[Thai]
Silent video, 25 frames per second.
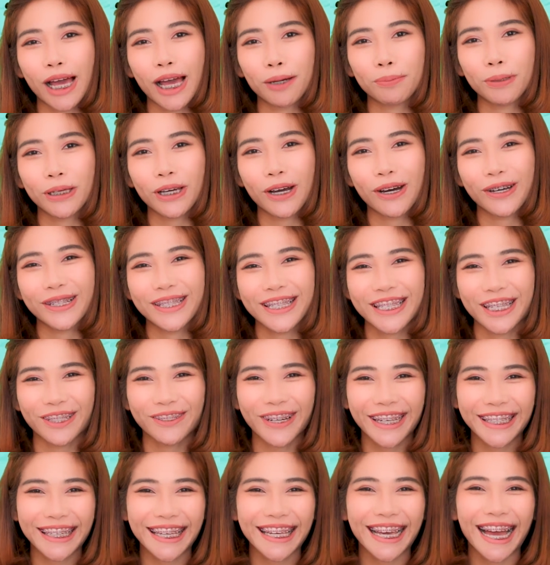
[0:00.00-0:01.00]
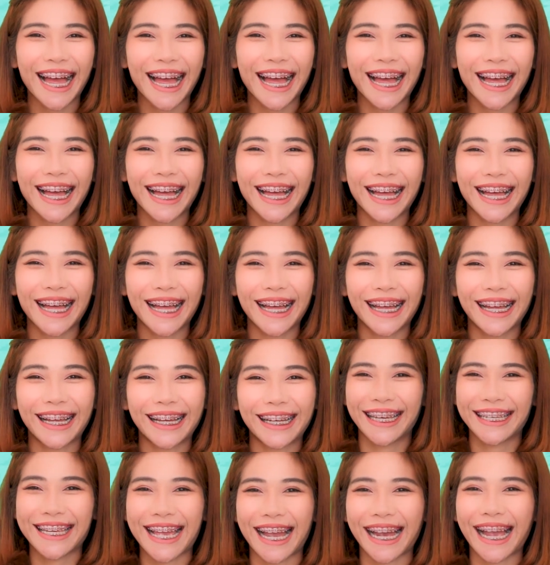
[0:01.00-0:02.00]
ลาไปก่อน สวัสดีค่ะ
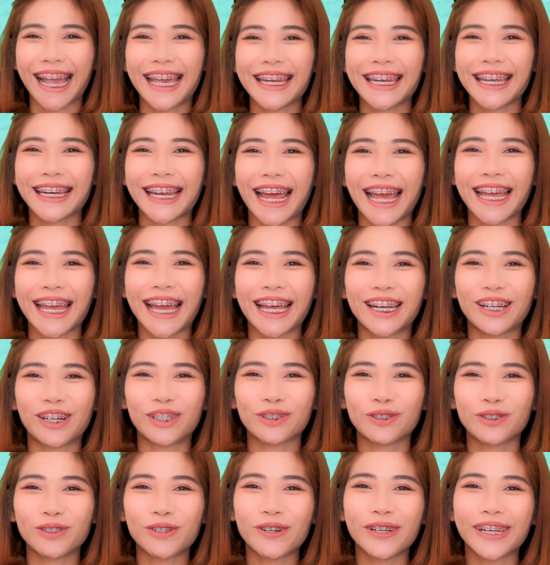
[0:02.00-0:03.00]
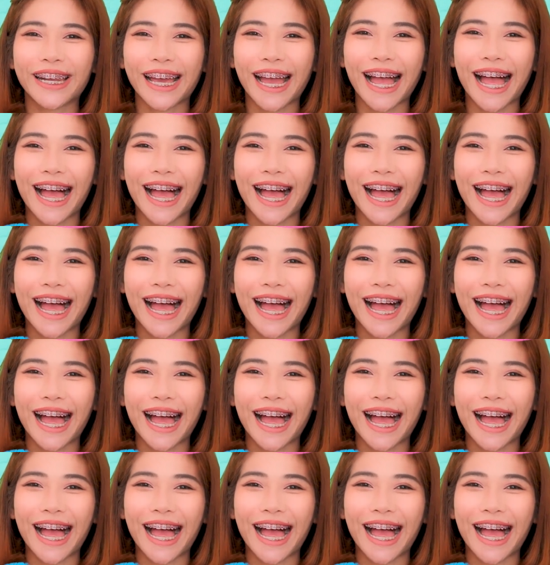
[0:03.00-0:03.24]
อยากให้เด็กไทยอ่านออกทุกคนนะ